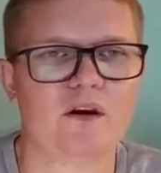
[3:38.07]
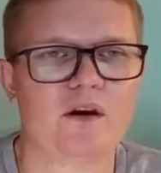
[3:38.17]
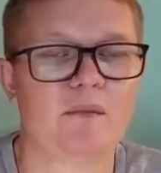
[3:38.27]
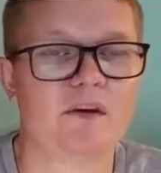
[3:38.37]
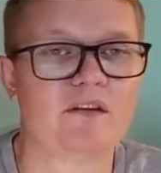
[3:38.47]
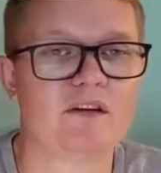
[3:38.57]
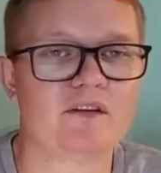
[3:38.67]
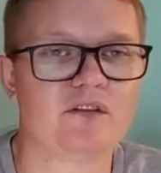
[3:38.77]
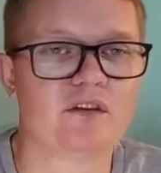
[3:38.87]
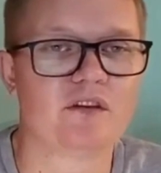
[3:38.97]
Mas
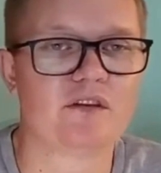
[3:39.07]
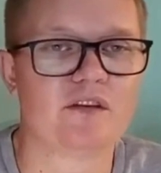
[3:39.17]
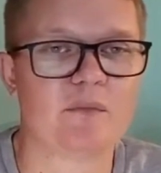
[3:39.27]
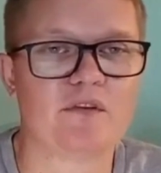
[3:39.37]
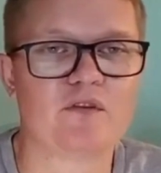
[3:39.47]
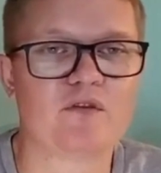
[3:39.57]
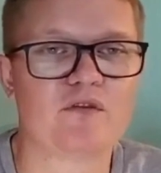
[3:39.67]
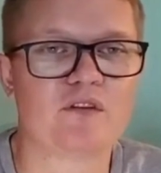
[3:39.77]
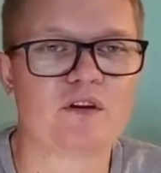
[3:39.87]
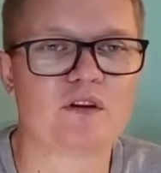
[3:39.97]
antes é preciso
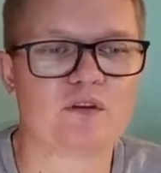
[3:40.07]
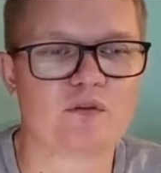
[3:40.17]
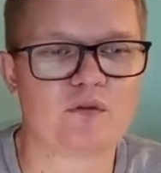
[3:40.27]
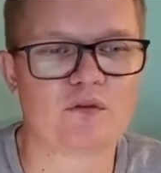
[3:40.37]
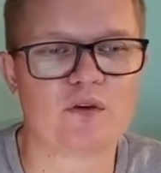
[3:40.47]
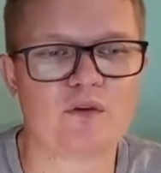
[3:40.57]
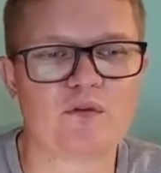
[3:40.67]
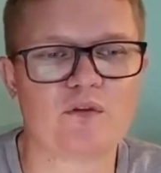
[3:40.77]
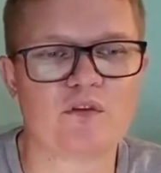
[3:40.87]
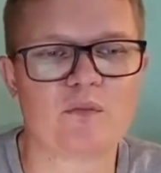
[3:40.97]
dizer que os
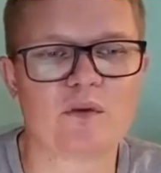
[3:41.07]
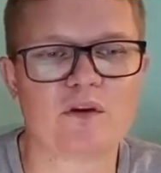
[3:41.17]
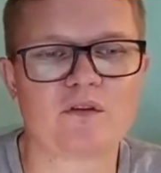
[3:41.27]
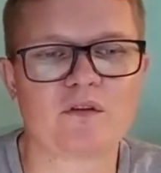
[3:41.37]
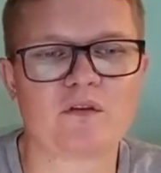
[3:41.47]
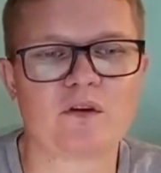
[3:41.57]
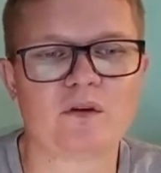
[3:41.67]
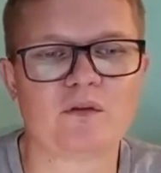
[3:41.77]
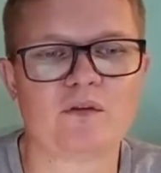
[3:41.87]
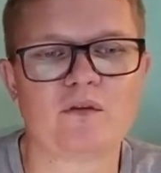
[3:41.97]
dons do Espírito
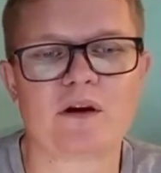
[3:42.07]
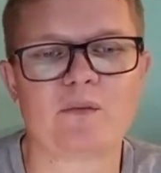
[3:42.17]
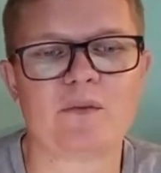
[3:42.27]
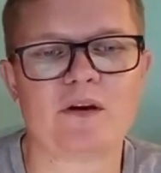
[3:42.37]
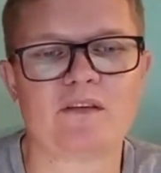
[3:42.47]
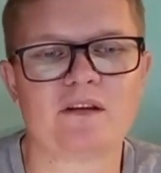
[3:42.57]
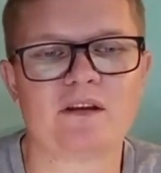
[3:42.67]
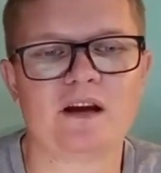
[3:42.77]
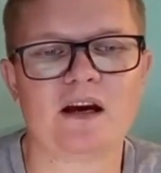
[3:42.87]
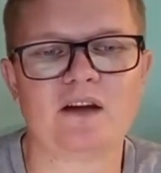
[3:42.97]
Santo são
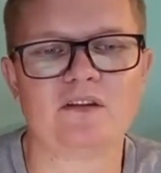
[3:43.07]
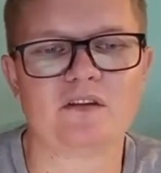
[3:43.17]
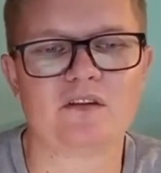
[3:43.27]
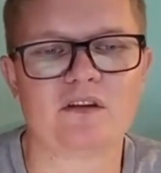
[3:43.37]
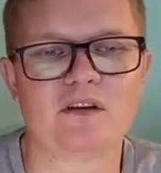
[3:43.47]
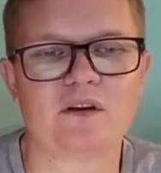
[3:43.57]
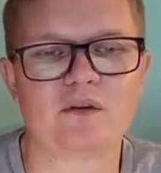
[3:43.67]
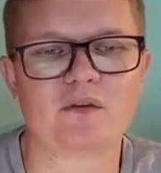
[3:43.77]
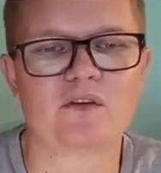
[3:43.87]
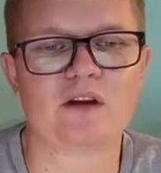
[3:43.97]
capacidades que
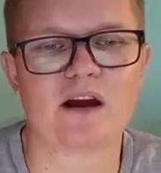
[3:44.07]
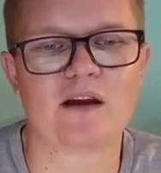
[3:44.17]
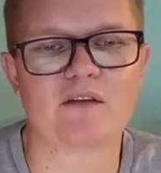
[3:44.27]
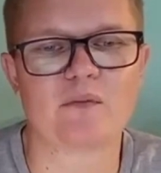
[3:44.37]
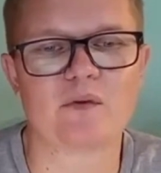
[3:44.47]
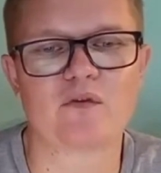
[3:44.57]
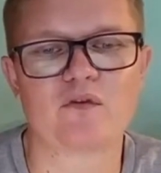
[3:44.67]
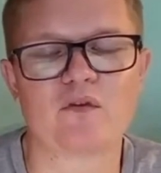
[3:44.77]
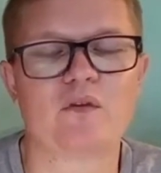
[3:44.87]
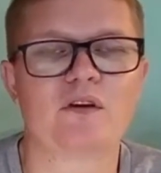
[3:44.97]
Deus dá às
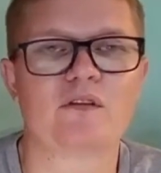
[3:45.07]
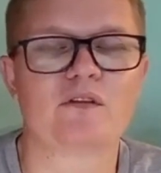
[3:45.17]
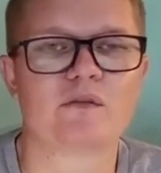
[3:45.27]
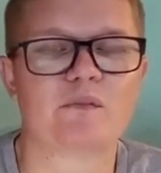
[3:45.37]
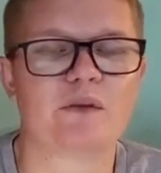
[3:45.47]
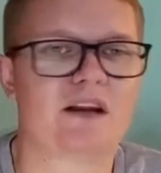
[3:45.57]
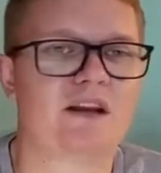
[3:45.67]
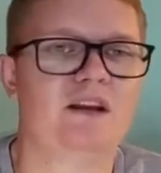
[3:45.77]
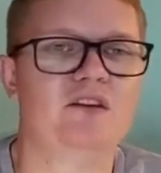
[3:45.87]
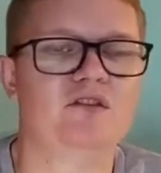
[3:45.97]
pessoas para a
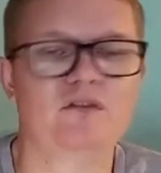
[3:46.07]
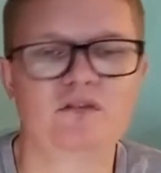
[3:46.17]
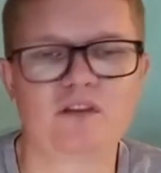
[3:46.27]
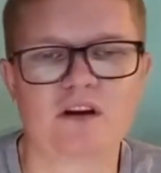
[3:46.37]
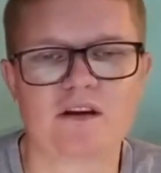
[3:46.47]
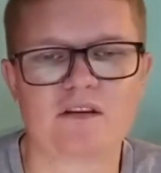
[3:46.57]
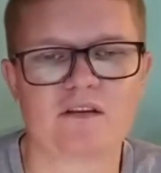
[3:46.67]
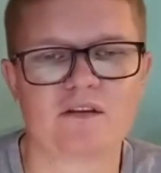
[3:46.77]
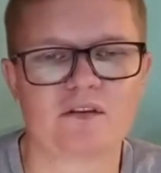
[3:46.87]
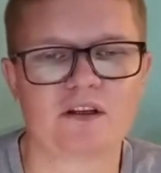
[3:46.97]

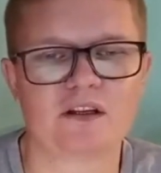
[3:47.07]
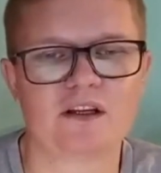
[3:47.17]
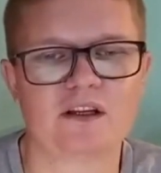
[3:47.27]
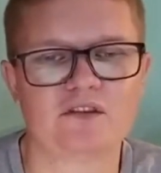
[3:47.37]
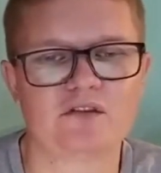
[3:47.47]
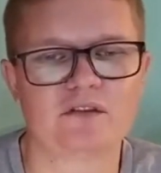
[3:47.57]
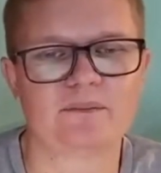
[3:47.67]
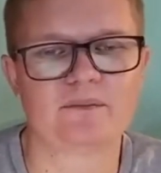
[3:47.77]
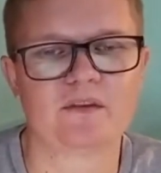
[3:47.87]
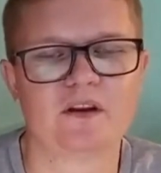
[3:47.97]
edificação da igreja.
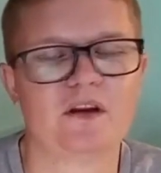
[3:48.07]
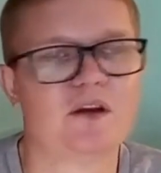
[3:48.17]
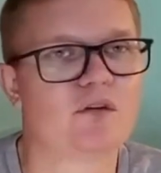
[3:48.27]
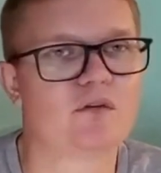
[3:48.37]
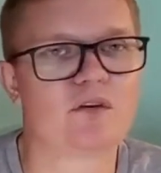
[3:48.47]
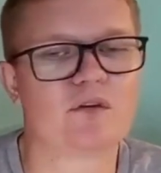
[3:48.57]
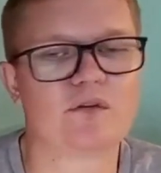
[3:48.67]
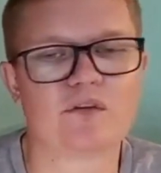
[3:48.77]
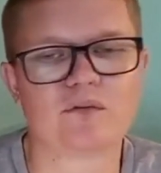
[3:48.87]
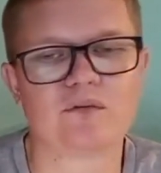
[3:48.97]
Os
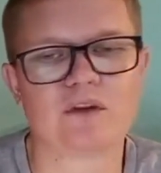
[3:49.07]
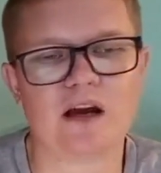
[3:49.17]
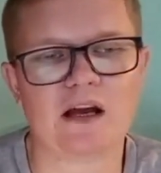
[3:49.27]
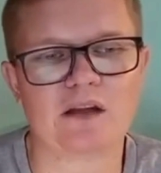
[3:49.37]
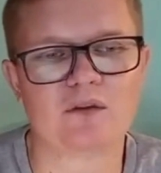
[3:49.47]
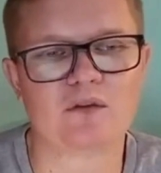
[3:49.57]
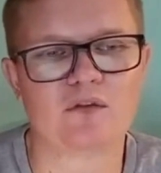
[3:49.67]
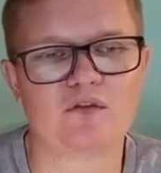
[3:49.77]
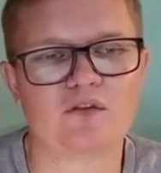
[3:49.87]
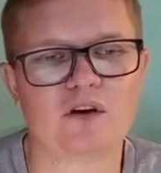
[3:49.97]
dons são
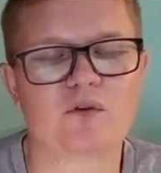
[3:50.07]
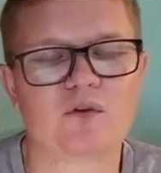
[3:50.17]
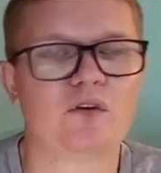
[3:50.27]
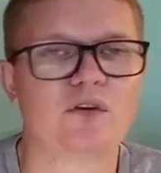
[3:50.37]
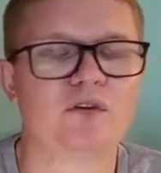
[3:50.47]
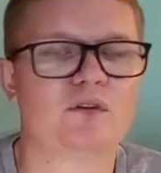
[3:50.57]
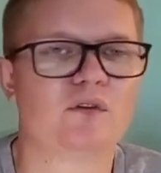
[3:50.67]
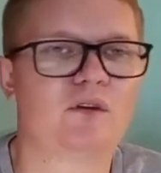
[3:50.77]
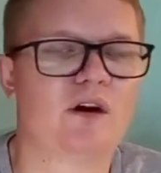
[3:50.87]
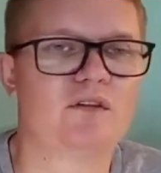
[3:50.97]
dados de
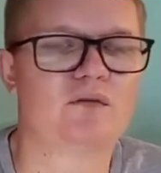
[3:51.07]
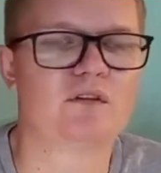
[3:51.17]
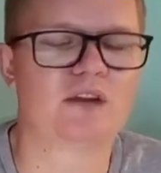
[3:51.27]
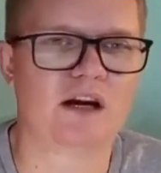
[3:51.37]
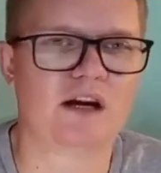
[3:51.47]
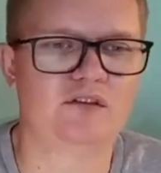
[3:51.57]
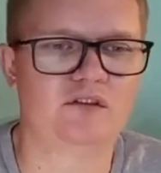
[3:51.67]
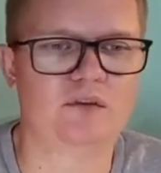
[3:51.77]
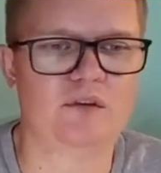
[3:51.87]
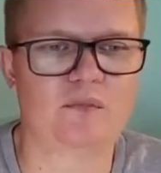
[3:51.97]
acordo com a
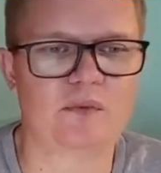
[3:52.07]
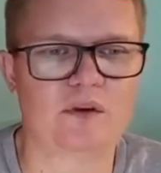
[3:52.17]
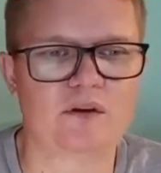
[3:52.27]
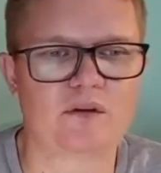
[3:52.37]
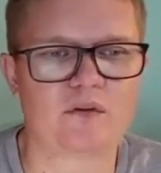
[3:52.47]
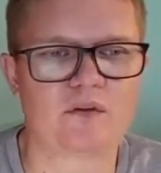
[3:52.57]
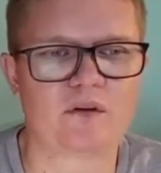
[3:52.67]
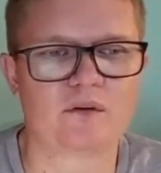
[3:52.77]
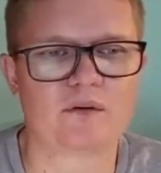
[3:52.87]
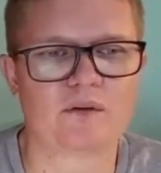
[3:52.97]
vontade do Espírito
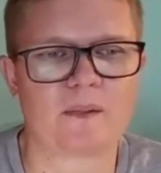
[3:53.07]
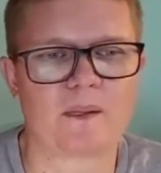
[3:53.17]
Santo.